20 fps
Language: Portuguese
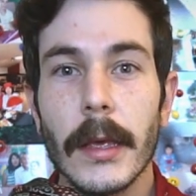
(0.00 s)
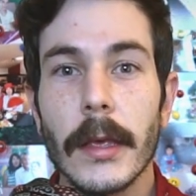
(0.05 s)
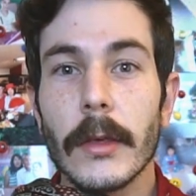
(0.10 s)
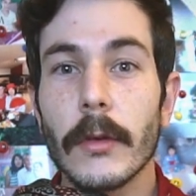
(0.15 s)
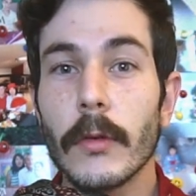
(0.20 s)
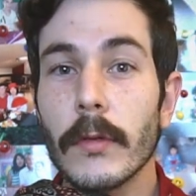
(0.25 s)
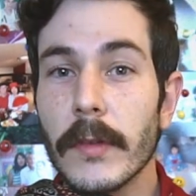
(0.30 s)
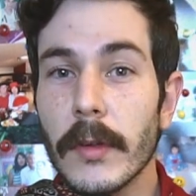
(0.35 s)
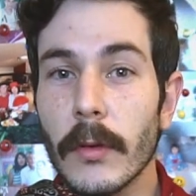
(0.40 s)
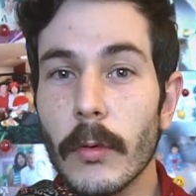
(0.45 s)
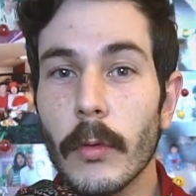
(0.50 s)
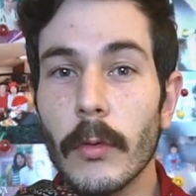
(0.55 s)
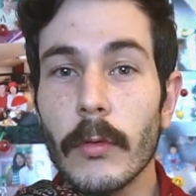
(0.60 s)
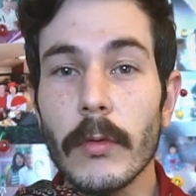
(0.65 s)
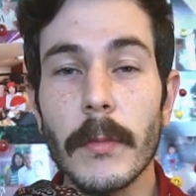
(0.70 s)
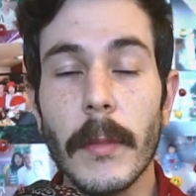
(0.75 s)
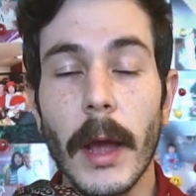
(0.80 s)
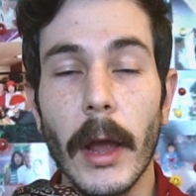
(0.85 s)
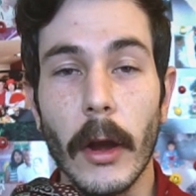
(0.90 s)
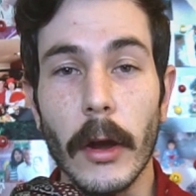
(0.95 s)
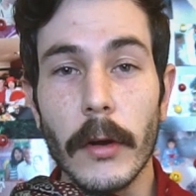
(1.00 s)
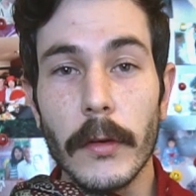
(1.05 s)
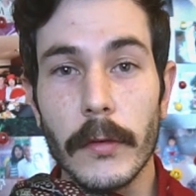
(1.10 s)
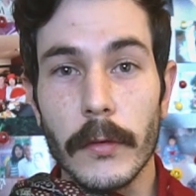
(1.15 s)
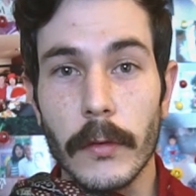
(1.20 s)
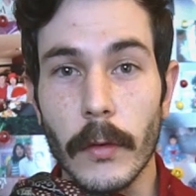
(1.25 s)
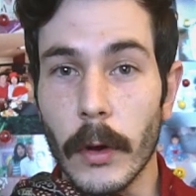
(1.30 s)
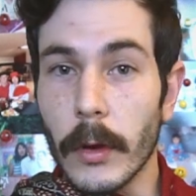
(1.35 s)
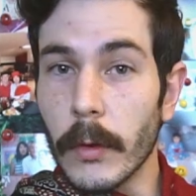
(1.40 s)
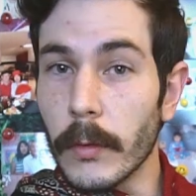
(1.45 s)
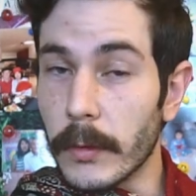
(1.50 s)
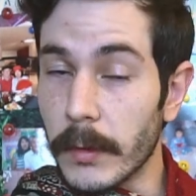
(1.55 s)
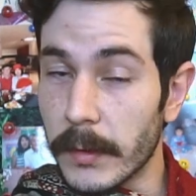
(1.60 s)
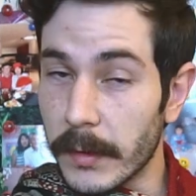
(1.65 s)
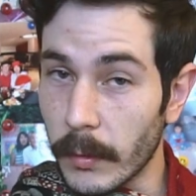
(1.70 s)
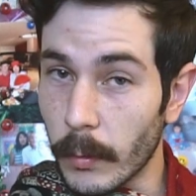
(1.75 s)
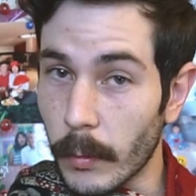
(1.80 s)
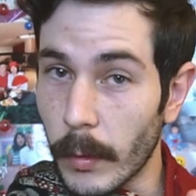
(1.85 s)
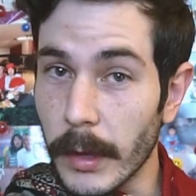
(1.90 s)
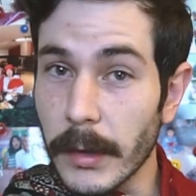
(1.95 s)
E o segundo maior sonho de
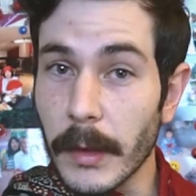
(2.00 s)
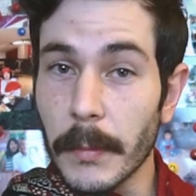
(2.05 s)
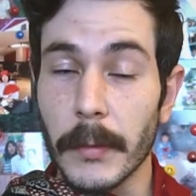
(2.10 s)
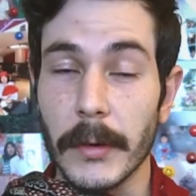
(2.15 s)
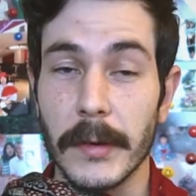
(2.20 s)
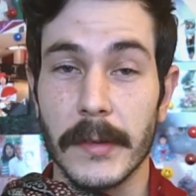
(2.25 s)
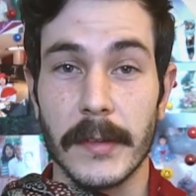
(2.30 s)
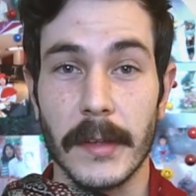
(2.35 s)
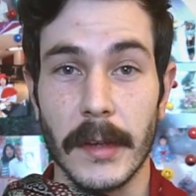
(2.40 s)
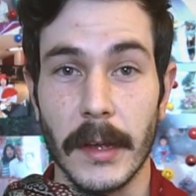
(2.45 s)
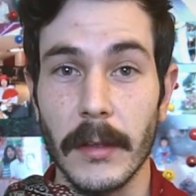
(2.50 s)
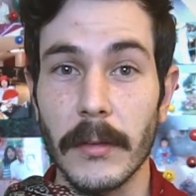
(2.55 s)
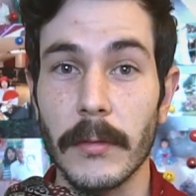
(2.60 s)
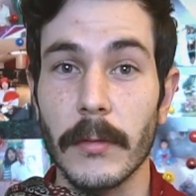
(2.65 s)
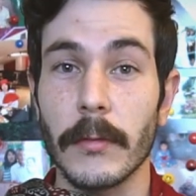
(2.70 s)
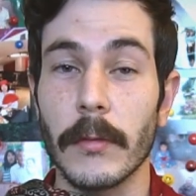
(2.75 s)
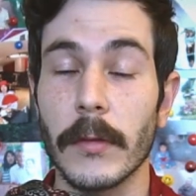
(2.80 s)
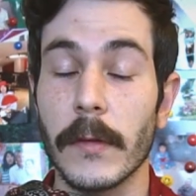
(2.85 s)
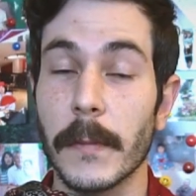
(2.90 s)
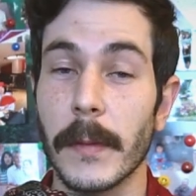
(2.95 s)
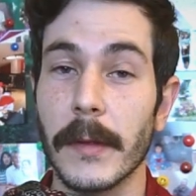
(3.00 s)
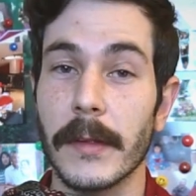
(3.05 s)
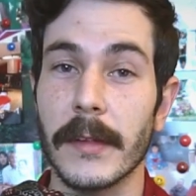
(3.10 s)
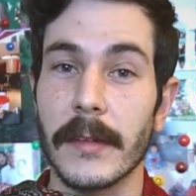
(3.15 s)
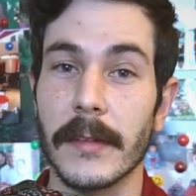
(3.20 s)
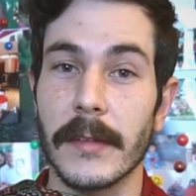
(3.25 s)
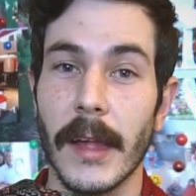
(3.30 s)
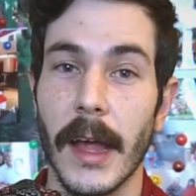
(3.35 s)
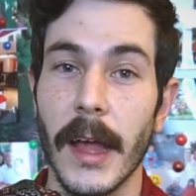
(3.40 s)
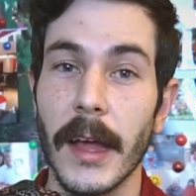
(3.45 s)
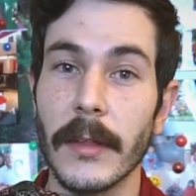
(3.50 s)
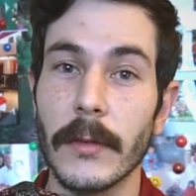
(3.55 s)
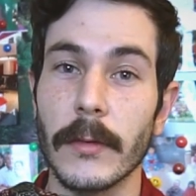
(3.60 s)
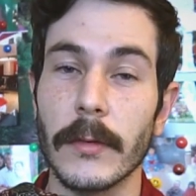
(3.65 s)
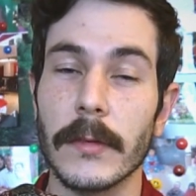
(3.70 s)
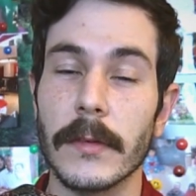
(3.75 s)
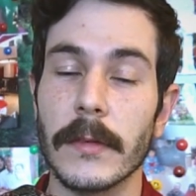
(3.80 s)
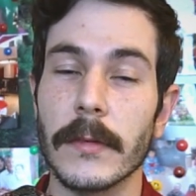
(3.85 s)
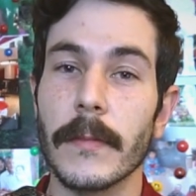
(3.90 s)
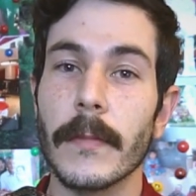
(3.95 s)
50% dos
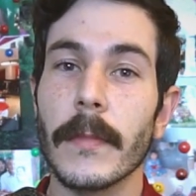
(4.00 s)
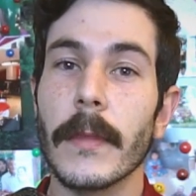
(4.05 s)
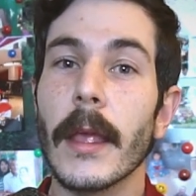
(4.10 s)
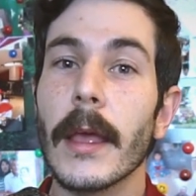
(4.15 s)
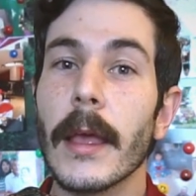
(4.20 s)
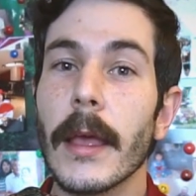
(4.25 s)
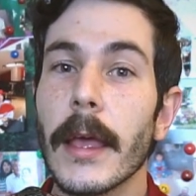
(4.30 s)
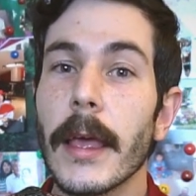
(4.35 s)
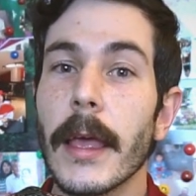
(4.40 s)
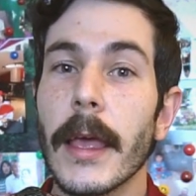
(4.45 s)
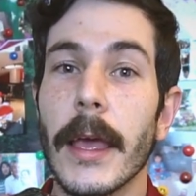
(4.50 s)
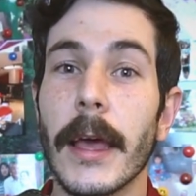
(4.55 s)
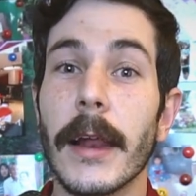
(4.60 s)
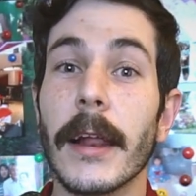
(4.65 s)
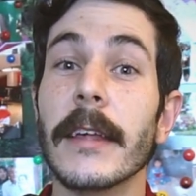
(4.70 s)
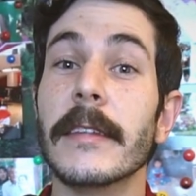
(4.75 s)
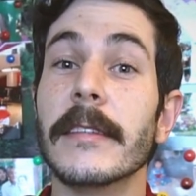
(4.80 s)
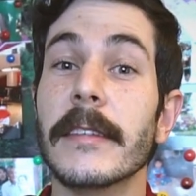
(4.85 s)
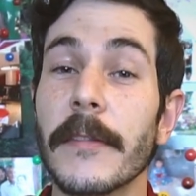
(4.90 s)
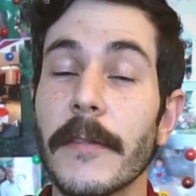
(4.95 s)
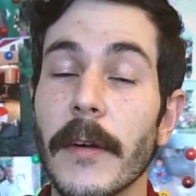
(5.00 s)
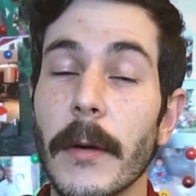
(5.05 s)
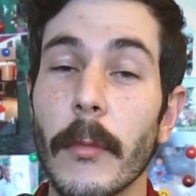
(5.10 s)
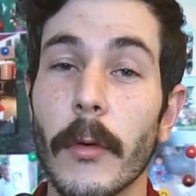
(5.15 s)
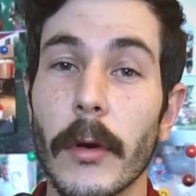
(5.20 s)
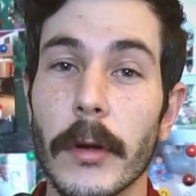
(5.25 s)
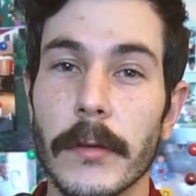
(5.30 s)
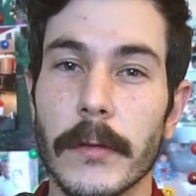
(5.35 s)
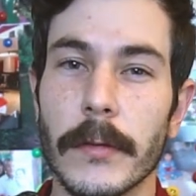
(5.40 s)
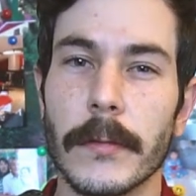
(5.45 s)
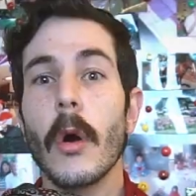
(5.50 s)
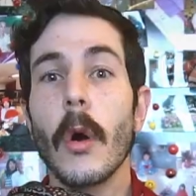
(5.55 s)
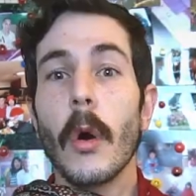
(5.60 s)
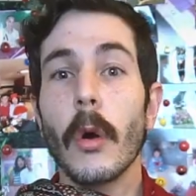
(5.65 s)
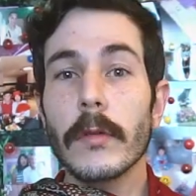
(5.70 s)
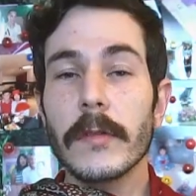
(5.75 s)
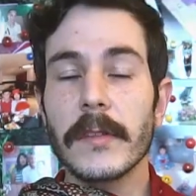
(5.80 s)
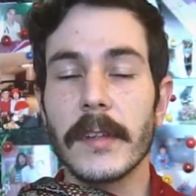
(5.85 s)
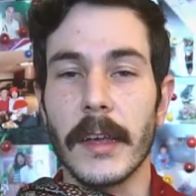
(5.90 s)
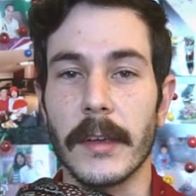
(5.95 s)
pesquisados era ser famoso.
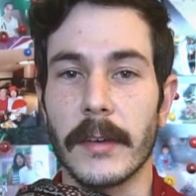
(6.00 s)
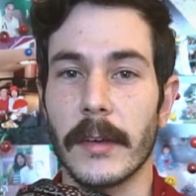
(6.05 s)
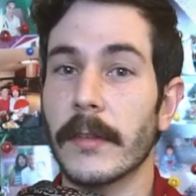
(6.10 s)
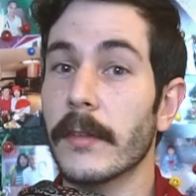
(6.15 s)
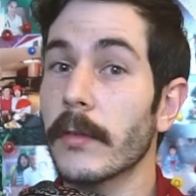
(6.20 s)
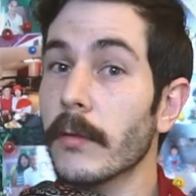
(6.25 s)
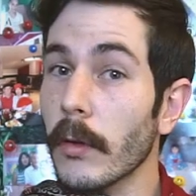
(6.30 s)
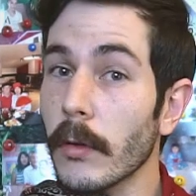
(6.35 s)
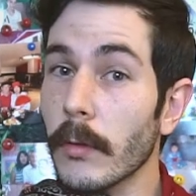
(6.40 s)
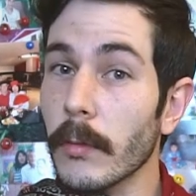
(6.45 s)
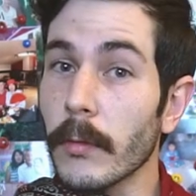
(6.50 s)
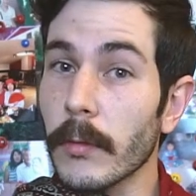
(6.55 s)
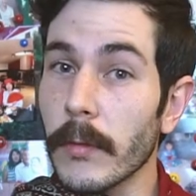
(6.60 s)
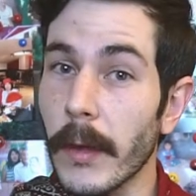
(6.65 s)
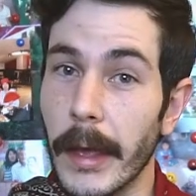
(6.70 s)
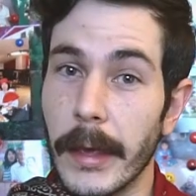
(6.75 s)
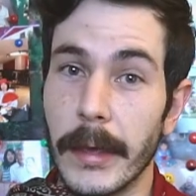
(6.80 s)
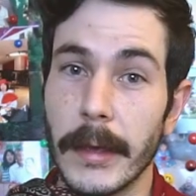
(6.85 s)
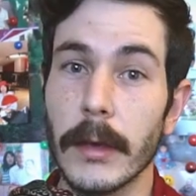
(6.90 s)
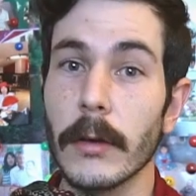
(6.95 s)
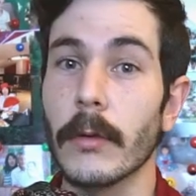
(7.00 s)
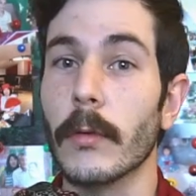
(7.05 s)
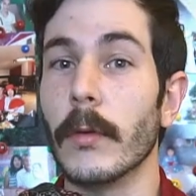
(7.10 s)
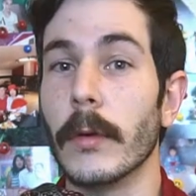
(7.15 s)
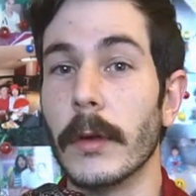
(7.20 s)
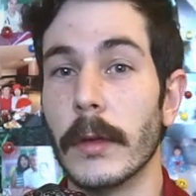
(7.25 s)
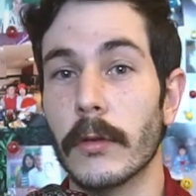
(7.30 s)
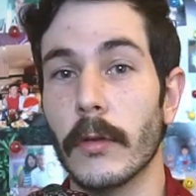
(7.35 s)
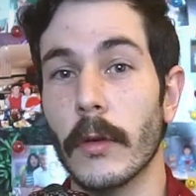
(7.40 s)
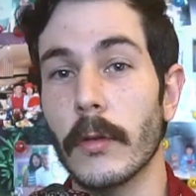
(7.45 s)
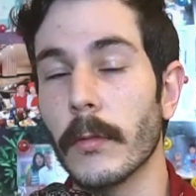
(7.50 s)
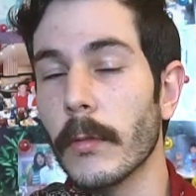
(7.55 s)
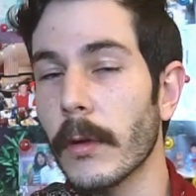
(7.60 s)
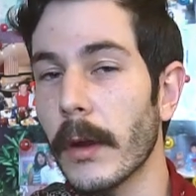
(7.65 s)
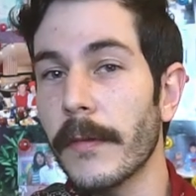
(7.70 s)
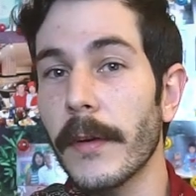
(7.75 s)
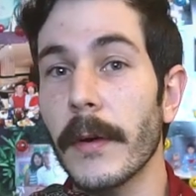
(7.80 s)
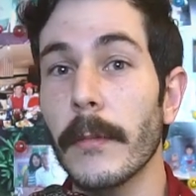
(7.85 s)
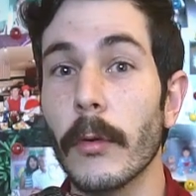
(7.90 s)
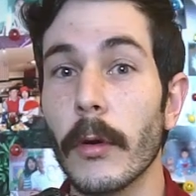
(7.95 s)
Ou seja, se todo mundo é rico e todo mundo
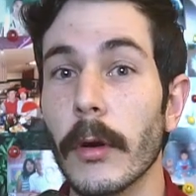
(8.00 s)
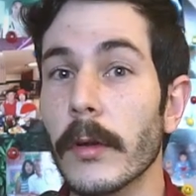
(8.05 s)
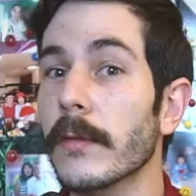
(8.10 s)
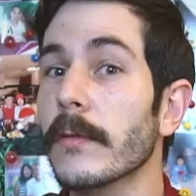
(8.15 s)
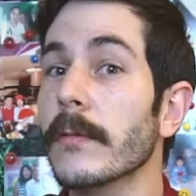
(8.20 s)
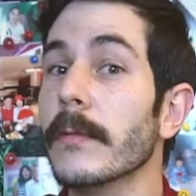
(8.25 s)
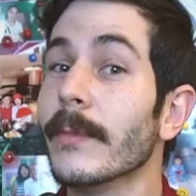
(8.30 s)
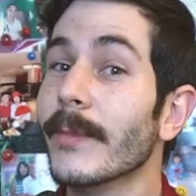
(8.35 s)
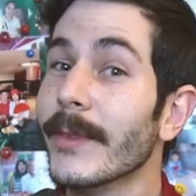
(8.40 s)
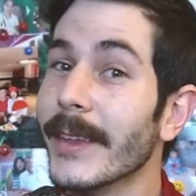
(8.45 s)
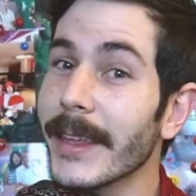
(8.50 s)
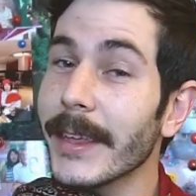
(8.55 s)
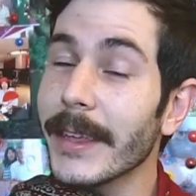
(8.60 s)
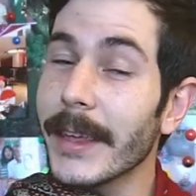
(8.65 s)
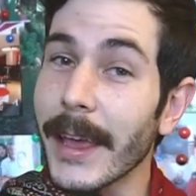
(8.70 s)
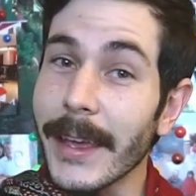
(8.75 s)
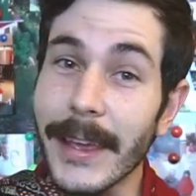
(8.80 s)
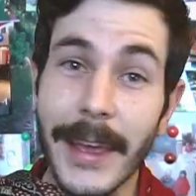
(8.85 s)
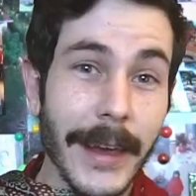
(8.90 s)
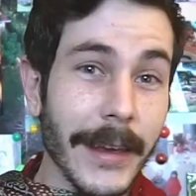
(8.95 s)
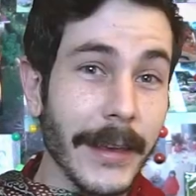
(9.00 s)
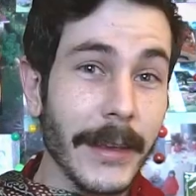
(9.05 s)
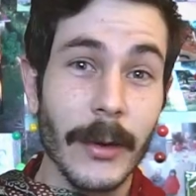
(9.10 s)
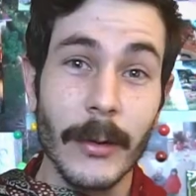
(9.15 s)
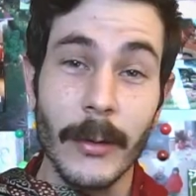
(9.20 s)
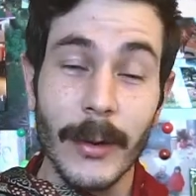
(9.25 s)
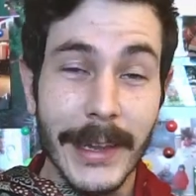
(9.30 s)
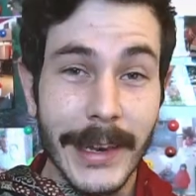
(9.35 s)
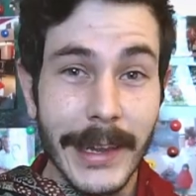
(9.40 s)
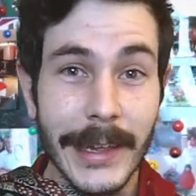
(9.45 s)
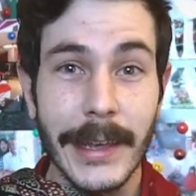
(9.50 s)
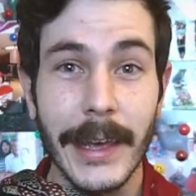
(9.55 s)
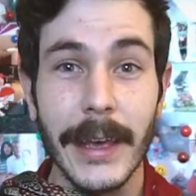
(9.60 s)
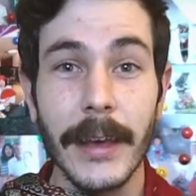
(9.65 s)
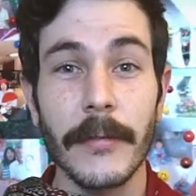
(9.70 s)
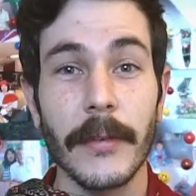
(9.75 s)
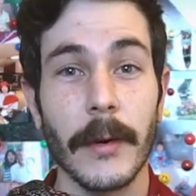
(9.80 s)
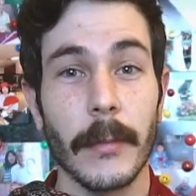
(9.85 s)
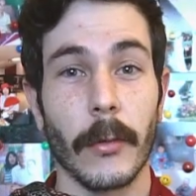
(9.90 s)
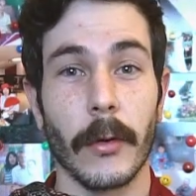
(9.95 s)
é famoso, ninguém é rico e ninguém
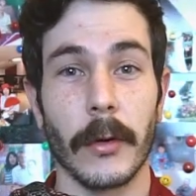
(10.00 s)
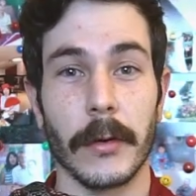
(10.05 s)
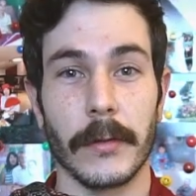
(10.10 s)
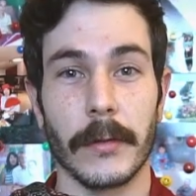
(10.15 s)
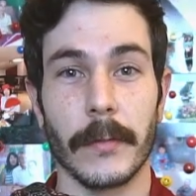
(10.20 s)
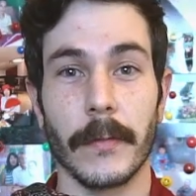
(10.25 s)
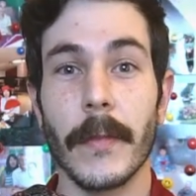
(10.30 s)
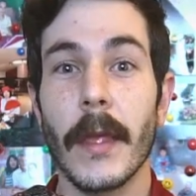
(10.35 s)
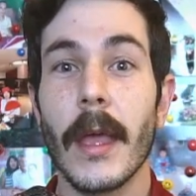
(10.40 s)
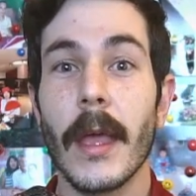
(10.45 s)
é famoso.